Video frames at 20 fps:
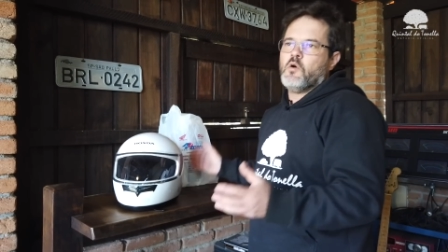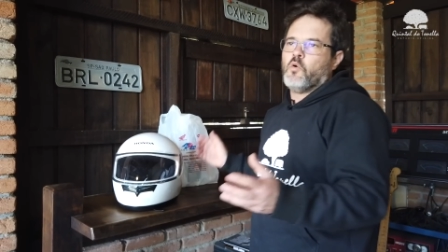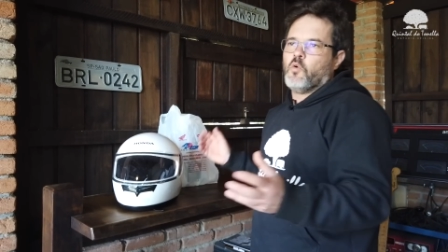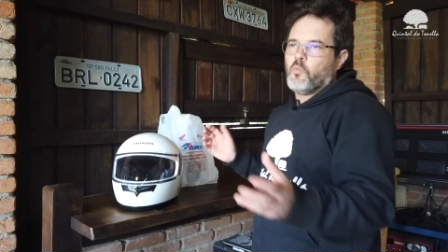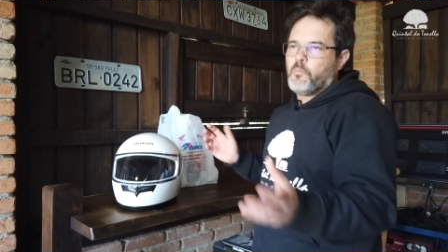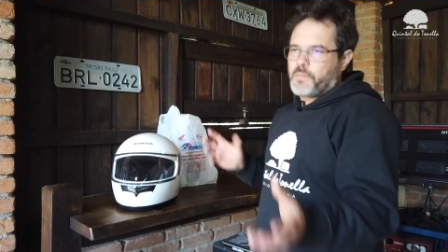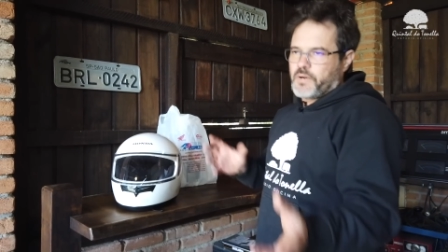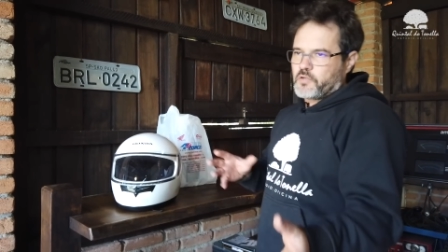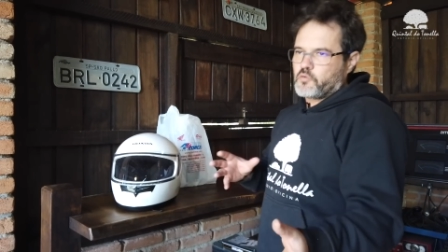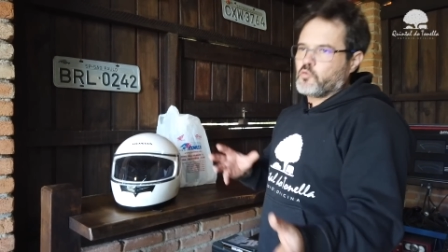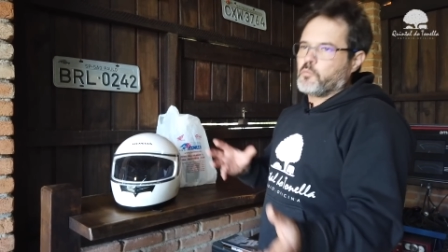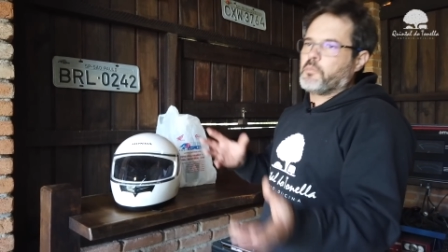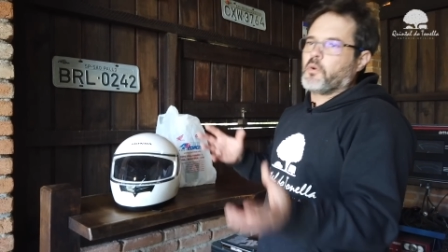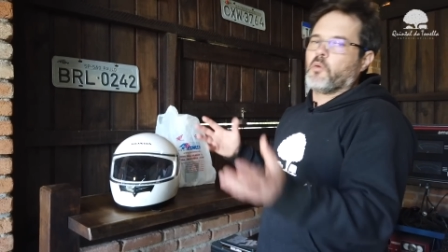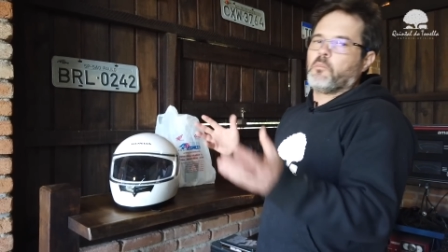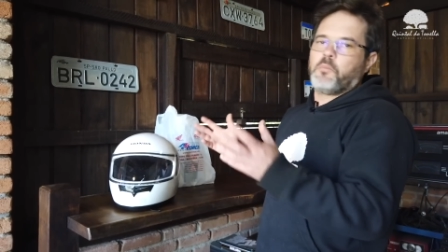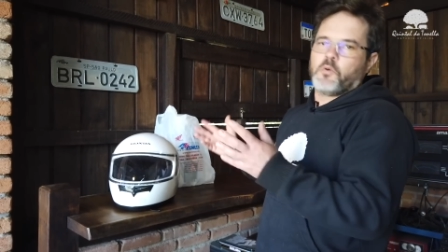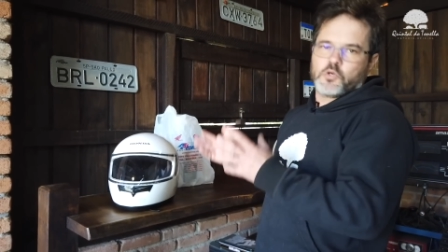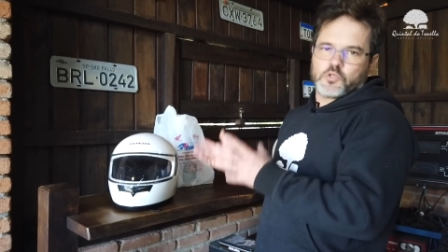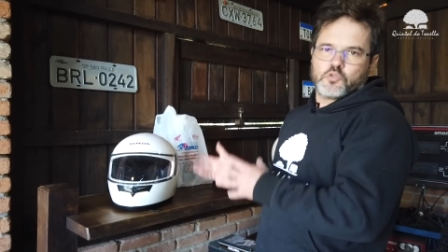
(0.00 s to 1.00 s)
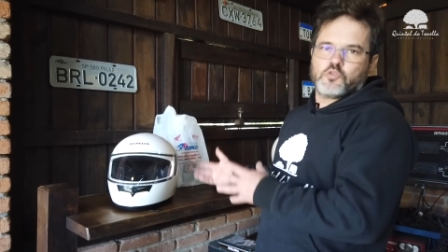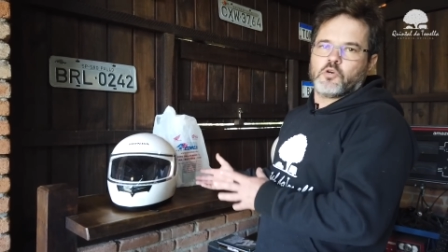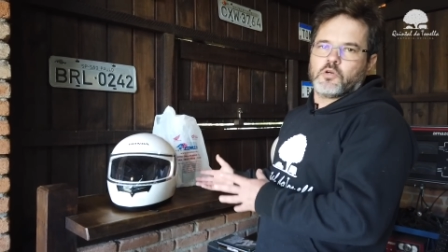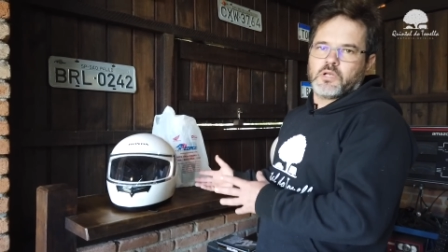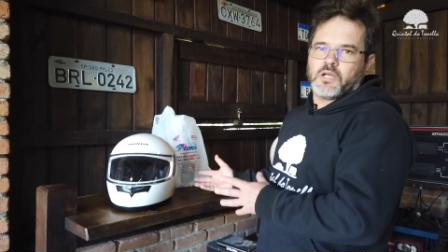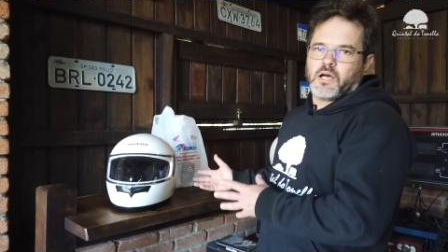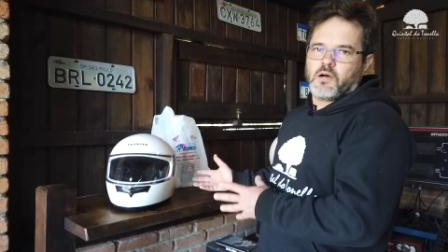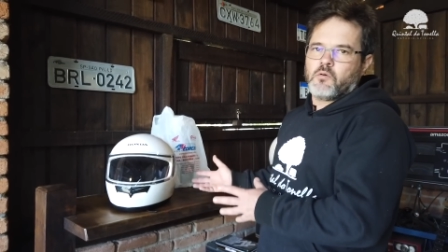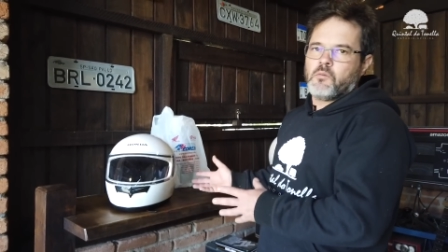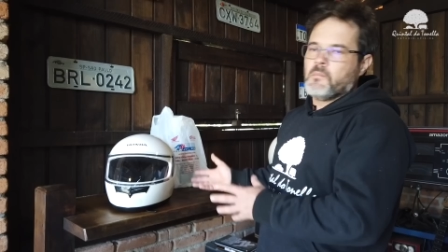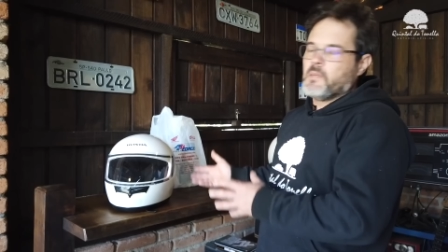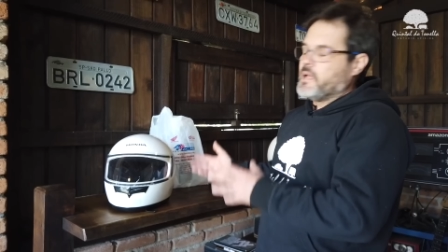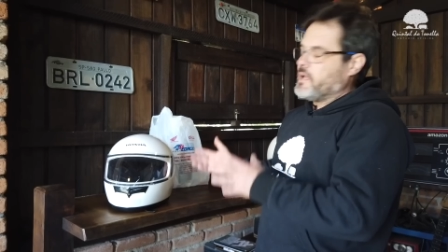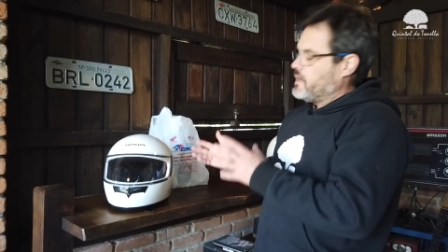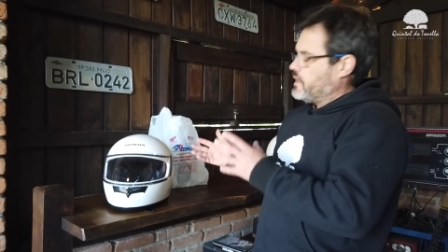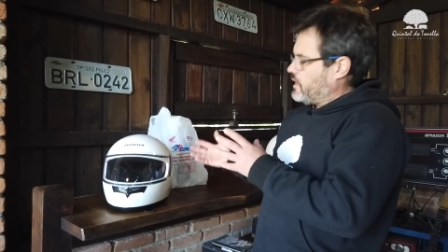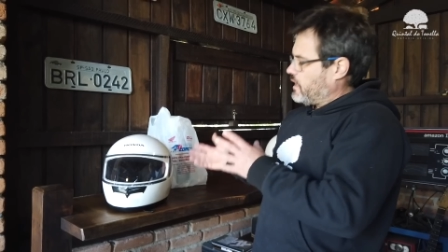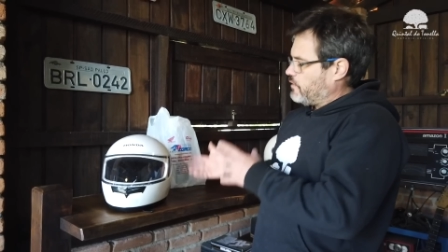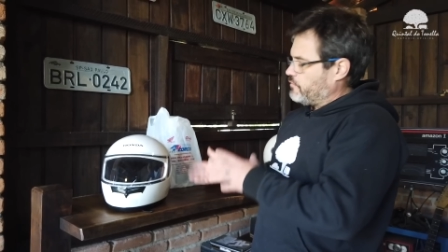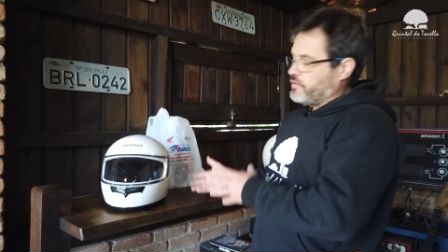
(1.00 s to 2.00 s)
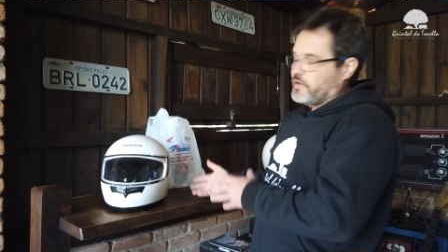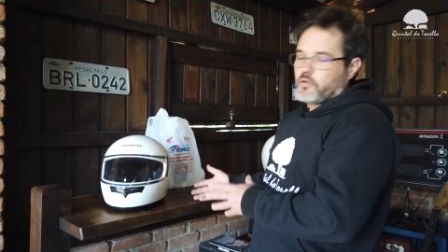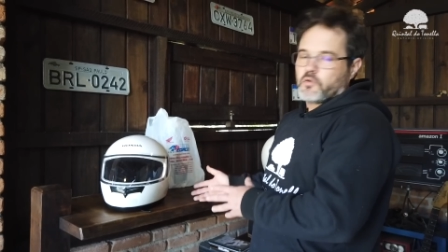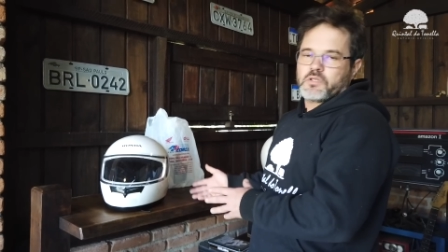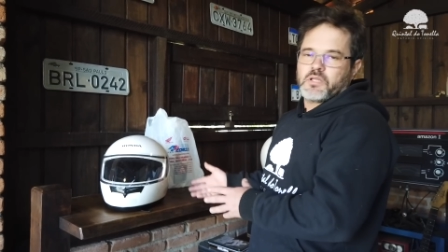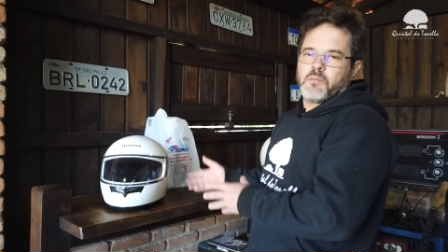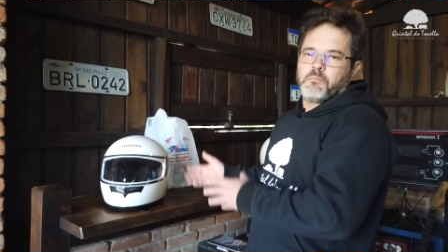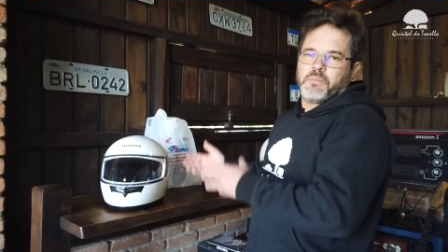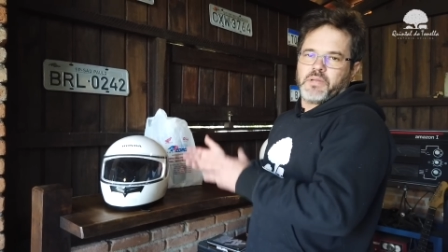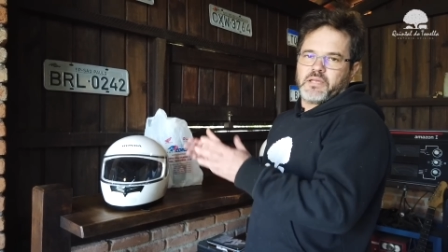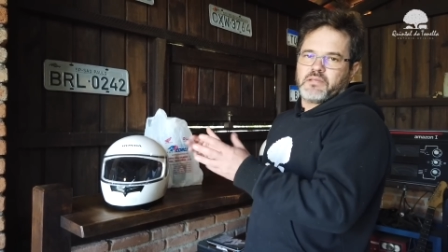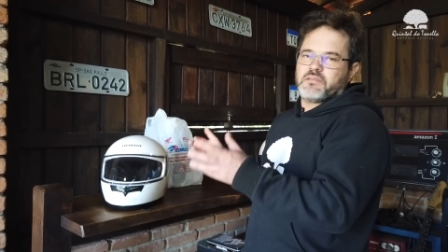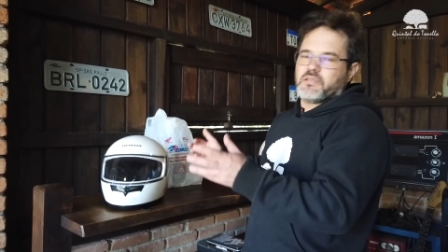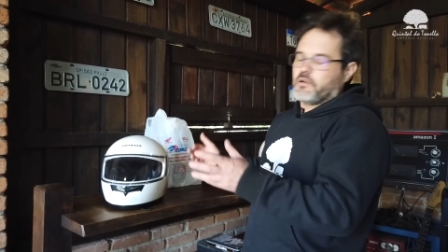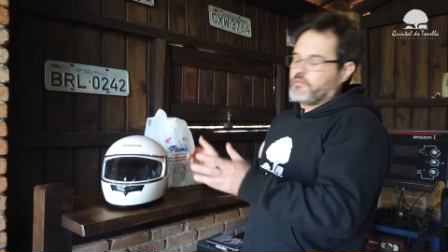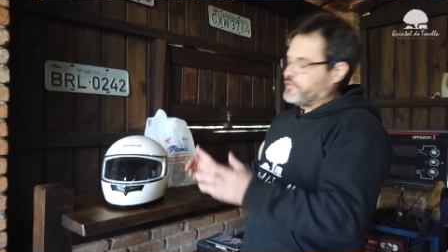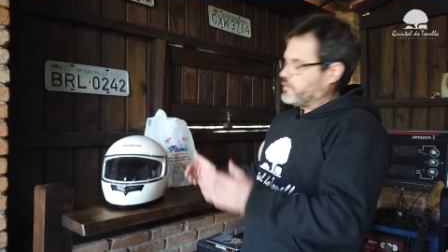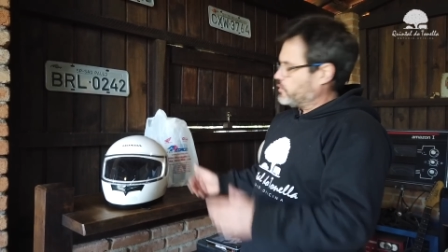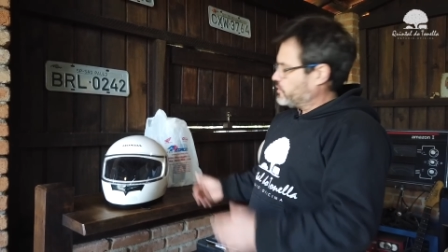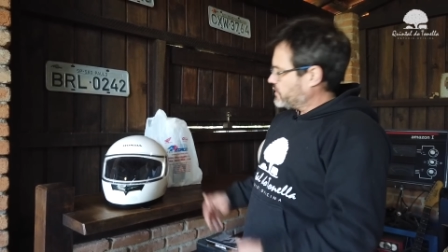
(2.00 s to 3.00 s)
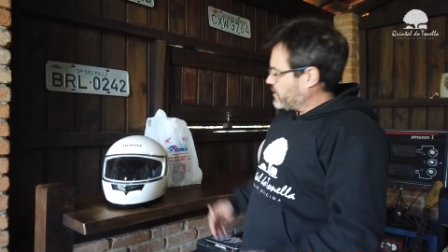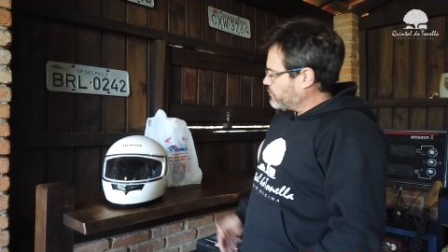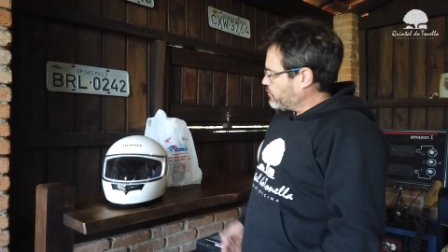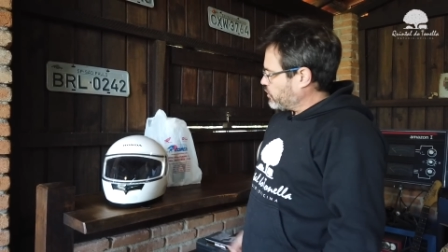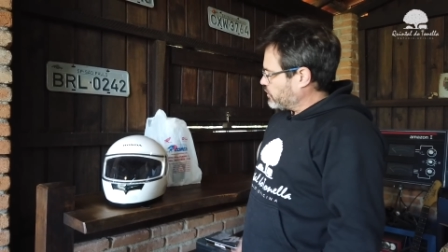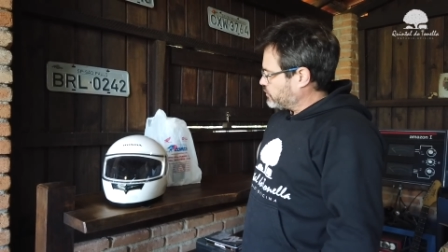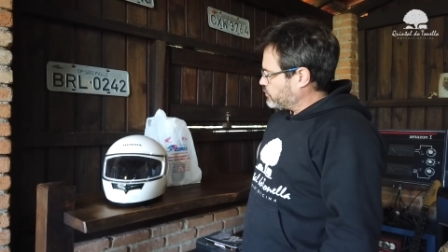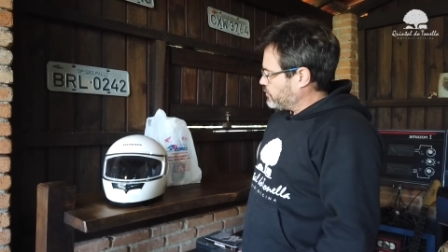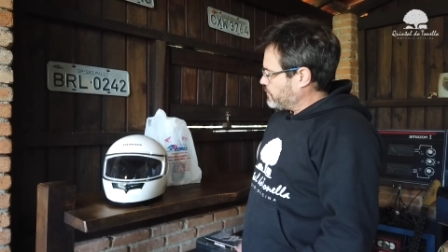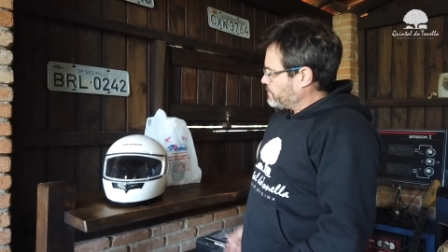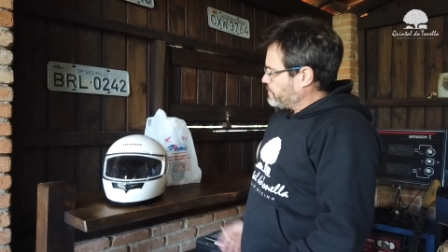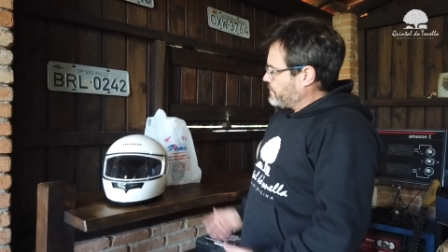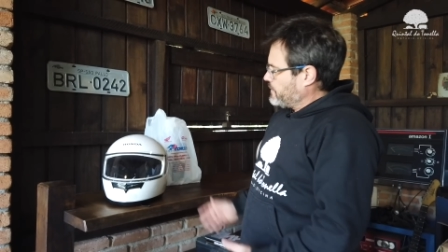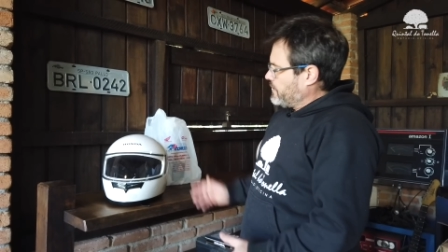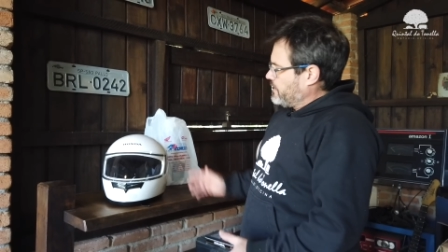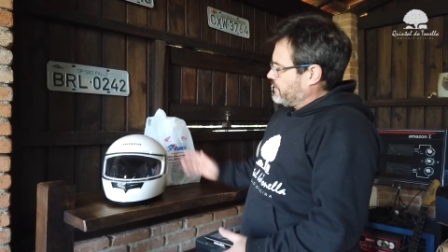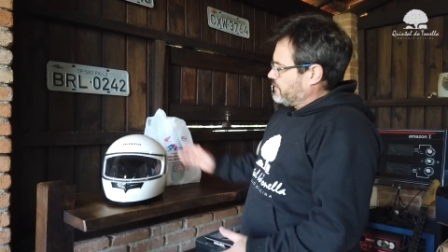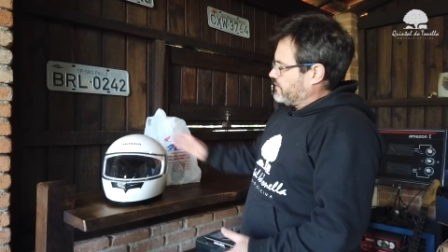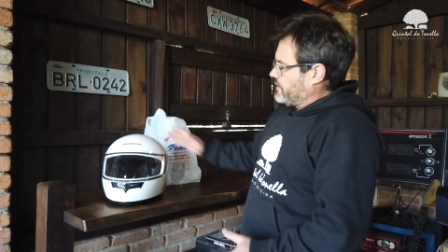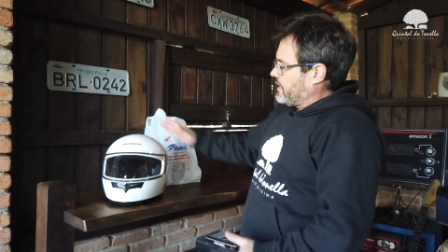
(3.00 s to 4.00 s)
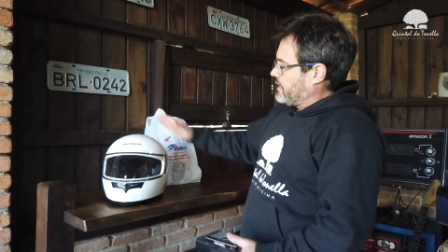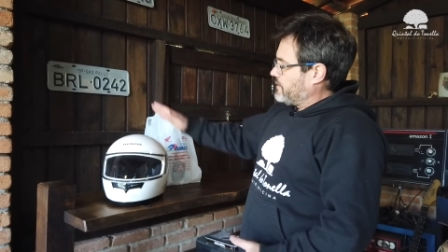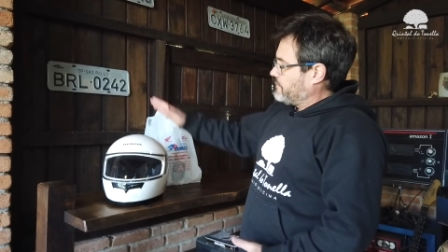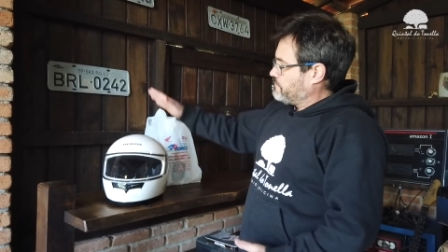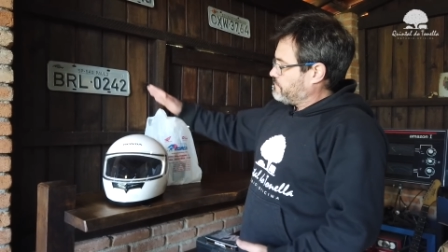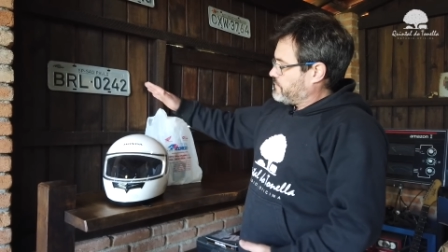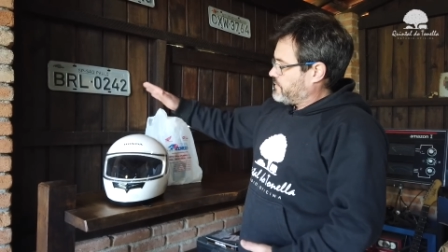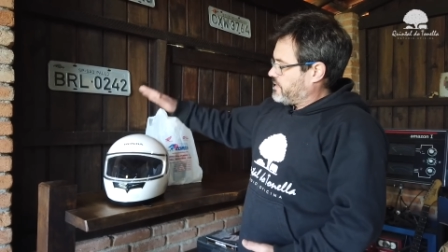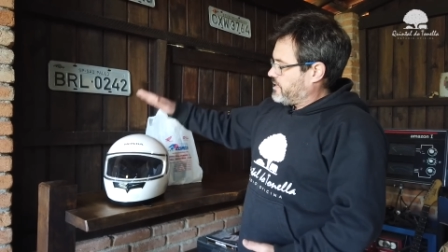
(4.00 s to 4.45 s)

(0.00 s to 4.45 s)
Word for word: o preço proporcional ao valor da peça e ao valor da moto, tá?